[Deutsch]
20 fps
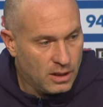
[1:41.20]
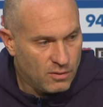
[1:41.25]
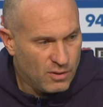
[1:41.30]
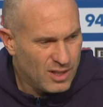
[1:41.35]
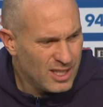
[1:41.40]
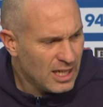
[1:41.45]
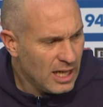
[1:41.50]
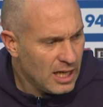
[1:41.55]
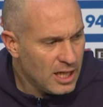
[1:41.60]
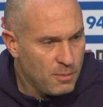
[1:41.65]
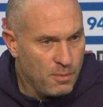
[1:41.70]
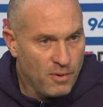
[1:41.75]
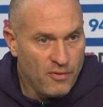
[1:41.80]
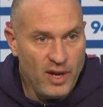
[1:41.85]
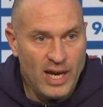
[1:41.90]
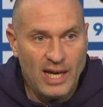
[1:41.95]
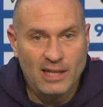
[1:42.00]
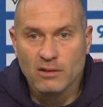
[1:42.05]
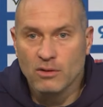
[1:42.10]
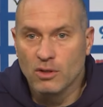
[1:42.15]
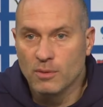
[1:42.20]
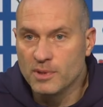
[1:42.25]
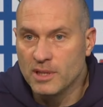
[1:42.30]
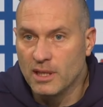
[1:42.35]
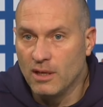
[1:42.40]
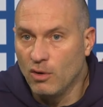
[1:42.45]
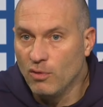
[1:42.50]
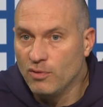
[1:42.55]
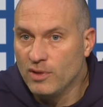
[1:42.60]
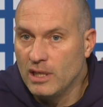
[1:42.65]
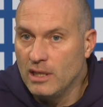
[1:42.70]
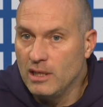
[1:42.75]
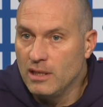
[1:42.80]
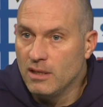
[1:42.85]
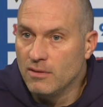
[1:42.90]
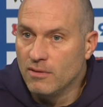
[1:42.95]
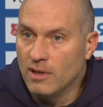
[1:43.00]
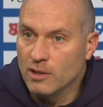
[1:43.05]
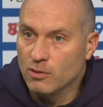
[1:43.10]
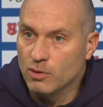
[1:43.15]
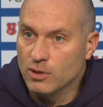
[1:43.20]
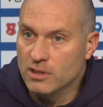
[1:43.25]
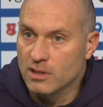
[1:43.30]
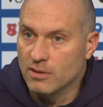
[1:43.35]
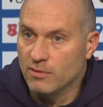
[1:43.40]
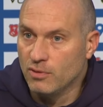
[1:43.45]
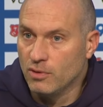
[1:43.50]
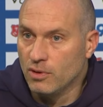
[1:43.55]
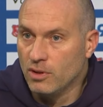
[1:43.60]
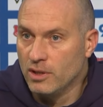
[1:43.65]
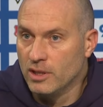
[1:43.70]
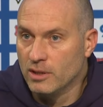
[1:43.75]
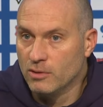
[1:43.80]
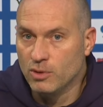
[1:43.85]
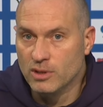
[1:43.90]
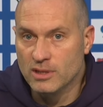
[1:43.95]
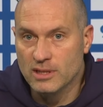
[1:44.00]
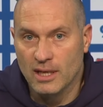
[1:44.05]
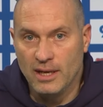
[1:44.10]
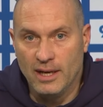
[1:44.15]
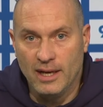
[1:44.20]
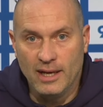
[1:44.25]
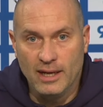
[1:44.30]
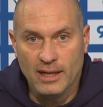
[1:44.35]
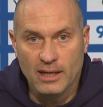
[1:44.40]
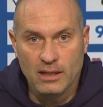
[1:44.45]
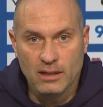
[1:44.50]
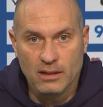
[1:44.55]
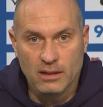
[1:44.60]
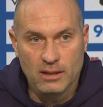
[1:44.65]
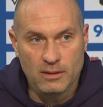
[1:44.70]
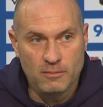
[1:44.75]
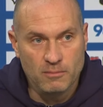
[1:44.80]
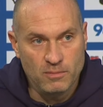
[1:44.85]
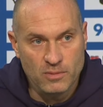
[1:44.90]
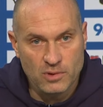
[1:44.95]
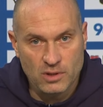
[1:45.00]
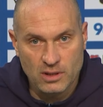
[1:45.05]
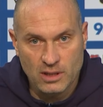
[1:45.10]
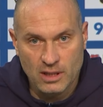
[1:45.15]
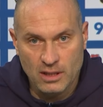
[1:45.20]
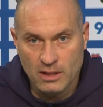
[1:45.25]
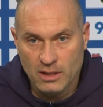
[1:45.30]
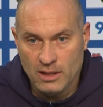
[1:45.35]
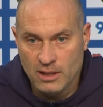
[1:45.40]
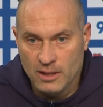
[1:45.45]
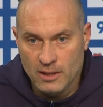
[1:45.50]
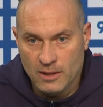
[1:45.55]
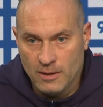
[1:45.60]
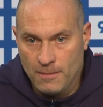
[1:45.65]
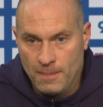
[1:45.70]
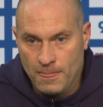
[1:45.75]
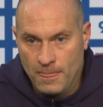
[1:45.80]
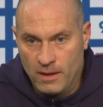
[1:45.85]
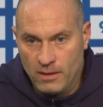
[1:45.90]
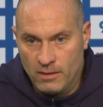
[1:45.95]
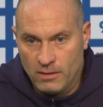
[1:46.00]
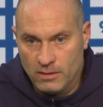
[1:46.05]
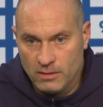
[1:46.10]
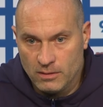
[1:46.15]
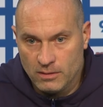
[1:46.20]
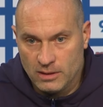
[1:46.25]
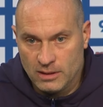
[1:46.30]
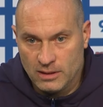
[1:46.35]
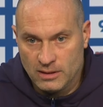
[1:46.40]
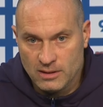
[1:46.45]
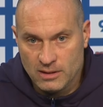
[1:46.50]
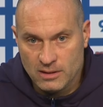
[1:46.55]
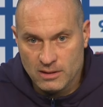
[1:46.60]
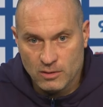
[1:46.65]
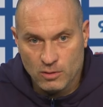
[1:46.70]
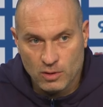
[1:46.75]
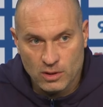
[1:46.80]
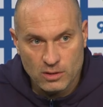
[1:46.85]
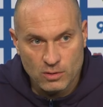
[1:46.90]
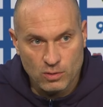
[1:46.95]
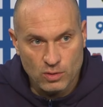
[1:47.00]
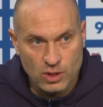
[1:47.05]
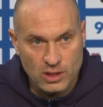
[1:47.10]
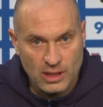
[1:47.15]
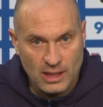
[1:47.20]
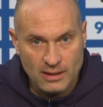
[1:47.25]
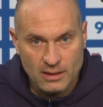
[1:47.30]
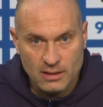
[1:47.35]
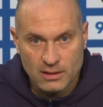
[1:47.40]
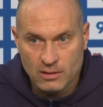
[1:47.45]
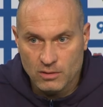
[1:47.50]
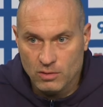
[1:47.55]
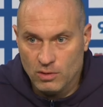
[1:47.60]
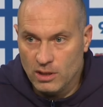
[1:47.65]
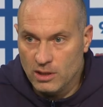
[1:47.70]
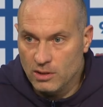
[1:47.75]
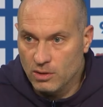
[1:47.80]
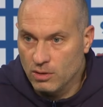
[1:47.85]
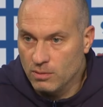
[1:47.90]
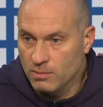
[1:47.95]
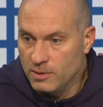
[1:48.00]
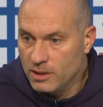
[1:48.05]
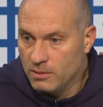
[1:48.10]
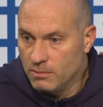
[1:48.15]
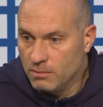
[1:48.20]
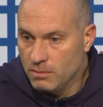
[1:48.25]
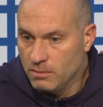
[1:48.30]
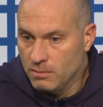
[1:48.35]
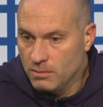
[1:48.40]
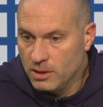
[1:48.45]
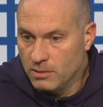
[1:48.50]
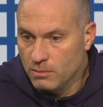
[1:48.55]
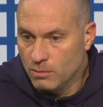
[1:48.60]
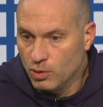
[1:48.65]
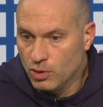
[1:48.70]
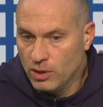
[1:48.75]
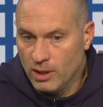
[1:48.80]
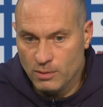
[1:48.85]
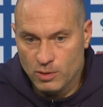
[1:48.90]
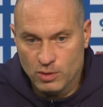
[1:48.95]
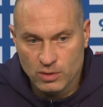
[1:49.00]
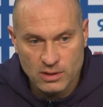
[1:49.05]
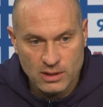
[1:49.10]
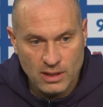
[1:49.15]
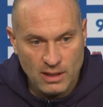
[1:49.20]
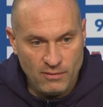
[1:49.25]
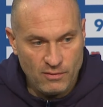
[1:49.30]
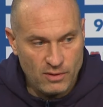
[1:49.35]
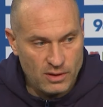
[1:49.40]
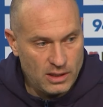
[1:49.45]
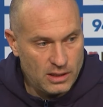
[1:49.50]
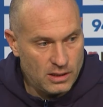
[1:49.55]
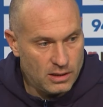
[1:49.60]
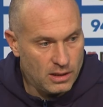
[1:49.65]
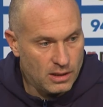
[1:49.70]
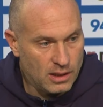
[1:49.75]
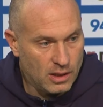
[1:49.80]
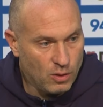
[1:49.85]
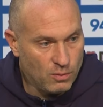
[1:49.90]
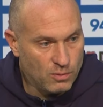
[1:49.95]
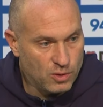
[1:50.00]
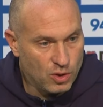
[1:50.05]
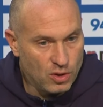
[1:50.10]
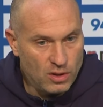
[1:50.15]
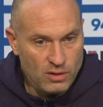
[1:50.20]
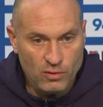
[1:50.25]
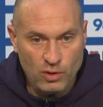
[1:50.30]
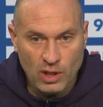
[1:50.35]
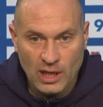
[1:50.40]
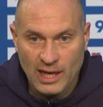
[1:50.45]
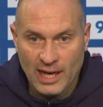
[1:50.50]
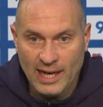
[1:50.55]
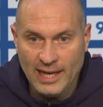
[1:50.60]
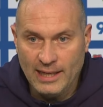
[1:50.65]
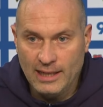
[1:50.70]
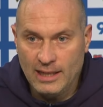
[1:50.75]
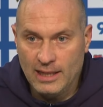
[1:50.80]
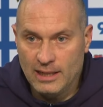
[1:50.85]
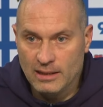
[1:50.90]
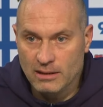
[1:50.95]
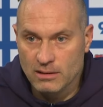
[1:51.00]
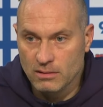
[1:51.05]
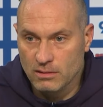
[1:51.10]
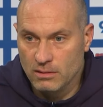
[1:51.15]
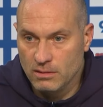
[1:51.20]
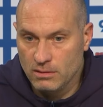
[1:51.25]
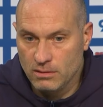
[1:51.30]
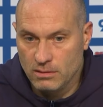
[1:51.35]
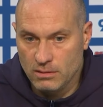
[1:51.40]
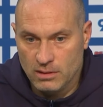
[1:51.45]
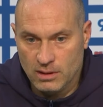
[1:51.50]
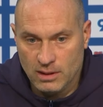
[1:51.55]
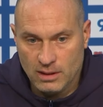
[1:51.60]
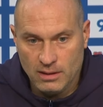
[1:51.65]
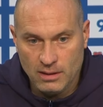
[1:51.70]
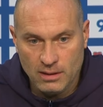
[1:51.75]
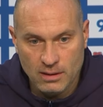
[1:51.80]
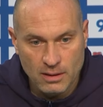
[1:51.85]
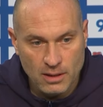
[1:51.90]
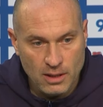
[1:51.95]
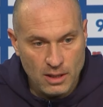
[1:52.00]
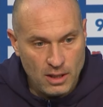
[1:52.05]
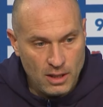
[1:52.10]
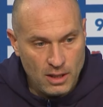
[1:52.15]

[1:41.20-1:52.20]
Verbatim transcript: Ich will sie gar nicht bewerten, ob es dann auf der Linie war, kurz davor oder kurz danach, ähm, sondern die ganze Situation startet natürlich auch mit einem, mit einem Bodenabschuss, der einfach nicht in den Raum soll, wo er reingeht. Und dann